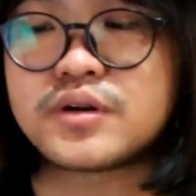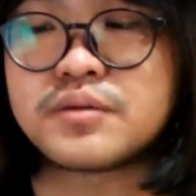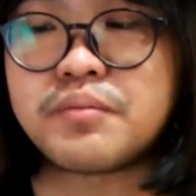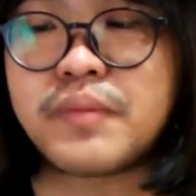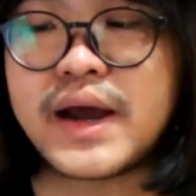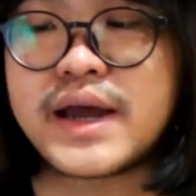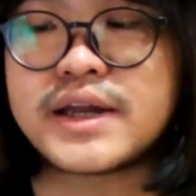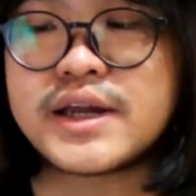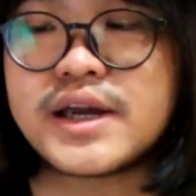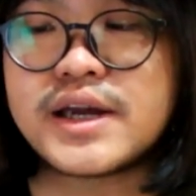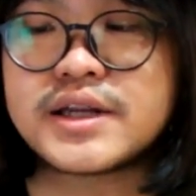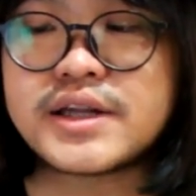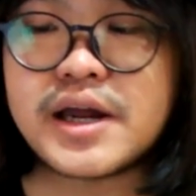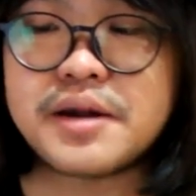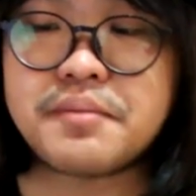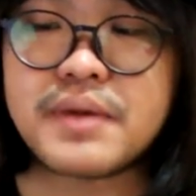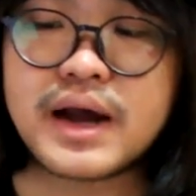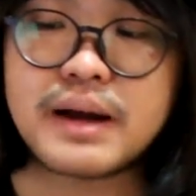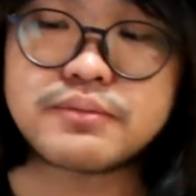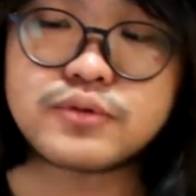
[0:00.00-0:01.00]
ไมค์ที่ติ
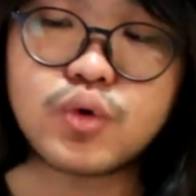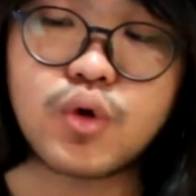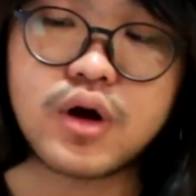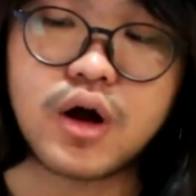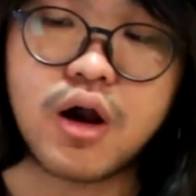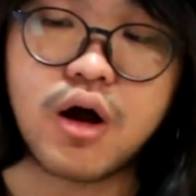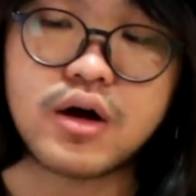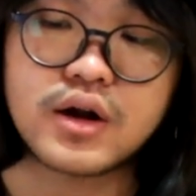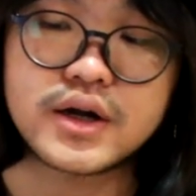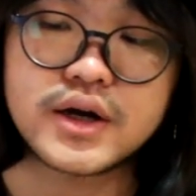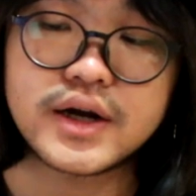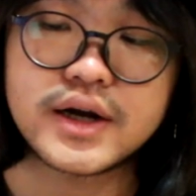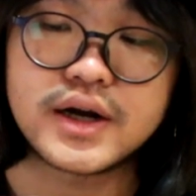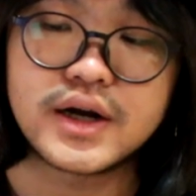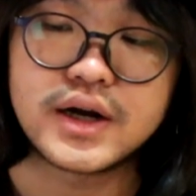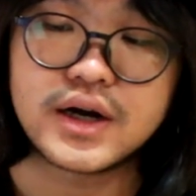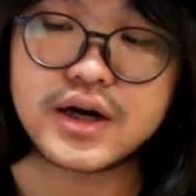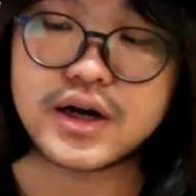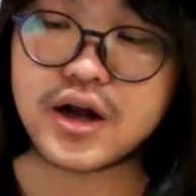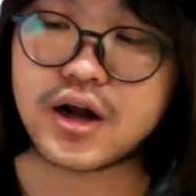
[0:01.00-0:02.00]
ดมากับตัวกล้องเลย
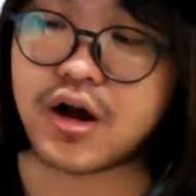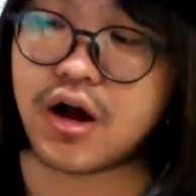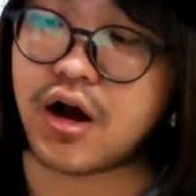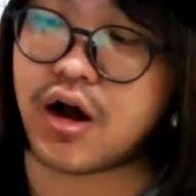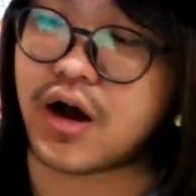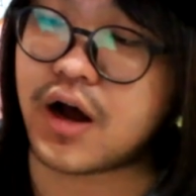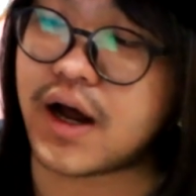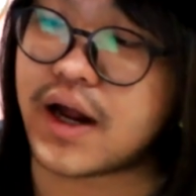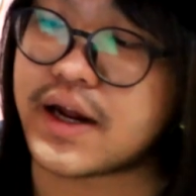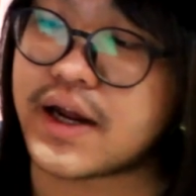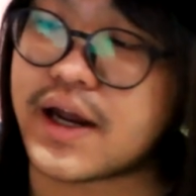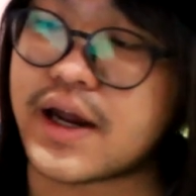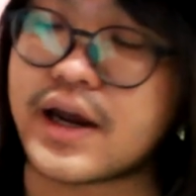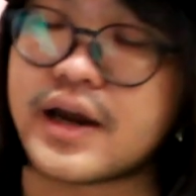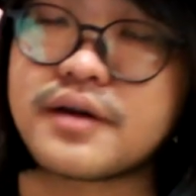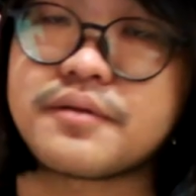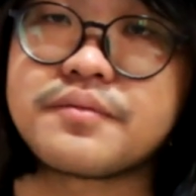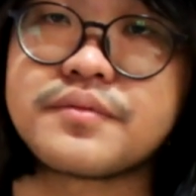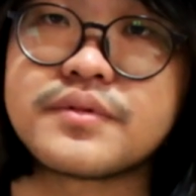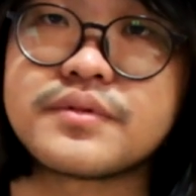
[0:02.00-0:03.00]
แล้วก็อันนี้
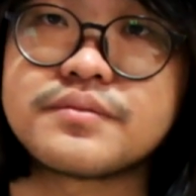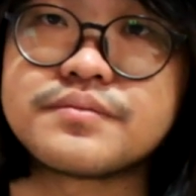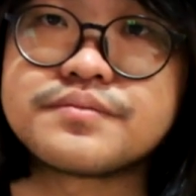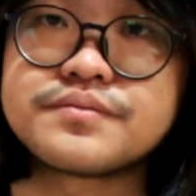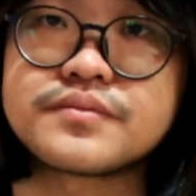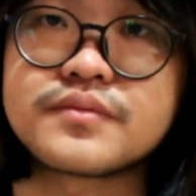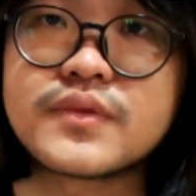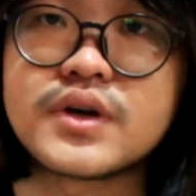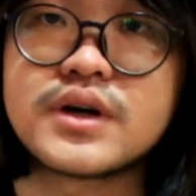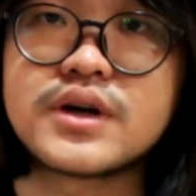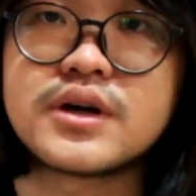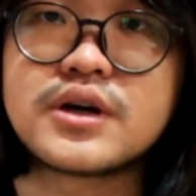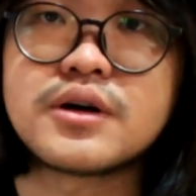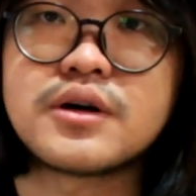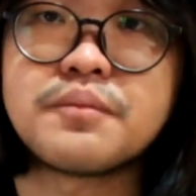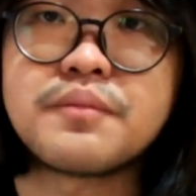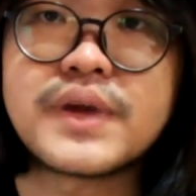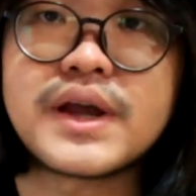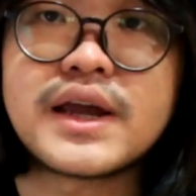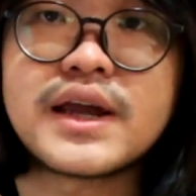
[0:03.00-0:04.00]

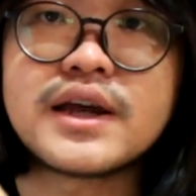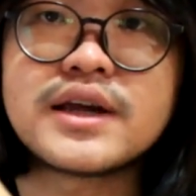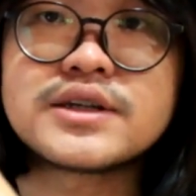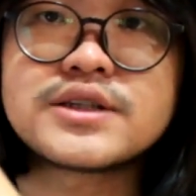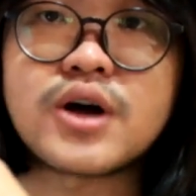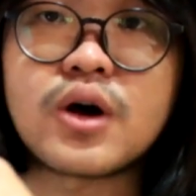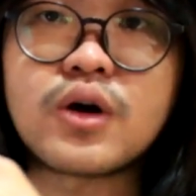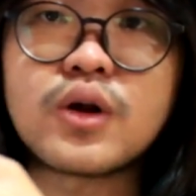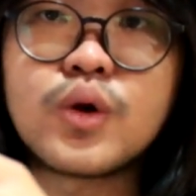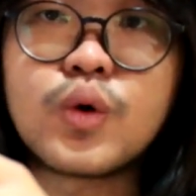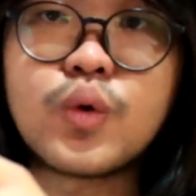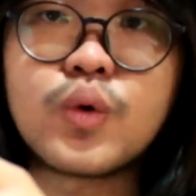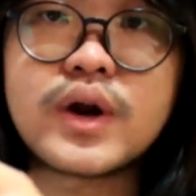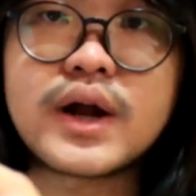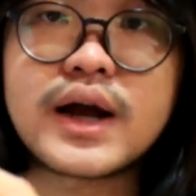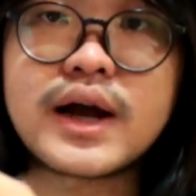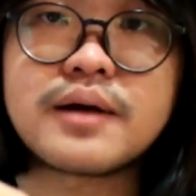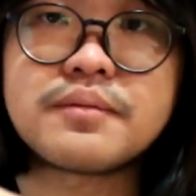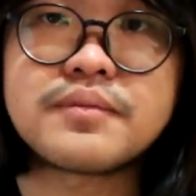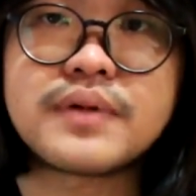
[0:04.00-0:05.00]
มีสองรู
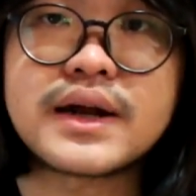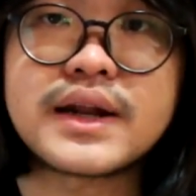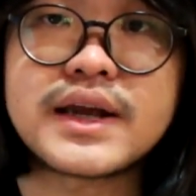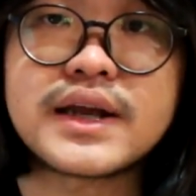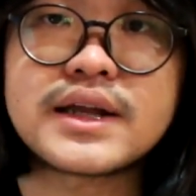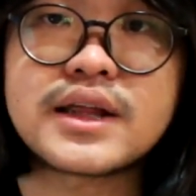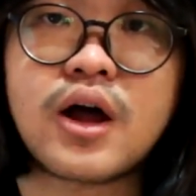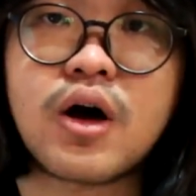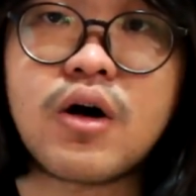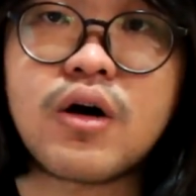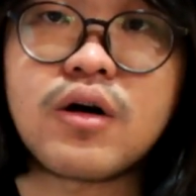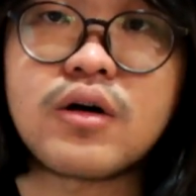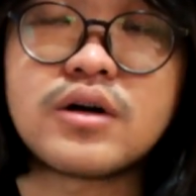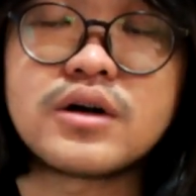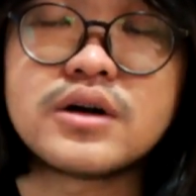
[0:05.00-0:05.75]
นะครับอันนี้ต่อ